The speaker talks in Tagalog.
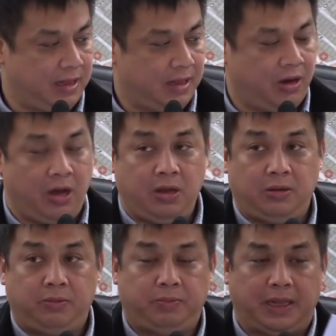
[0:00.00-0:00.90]

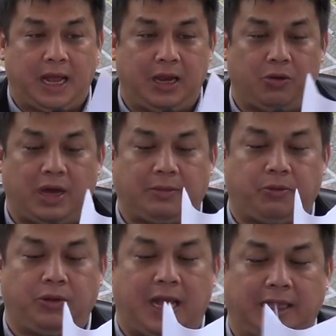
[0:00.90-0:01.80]
No? Tinalungkat
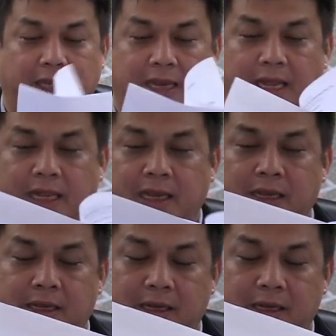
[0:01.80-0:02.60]
po natin yan eh.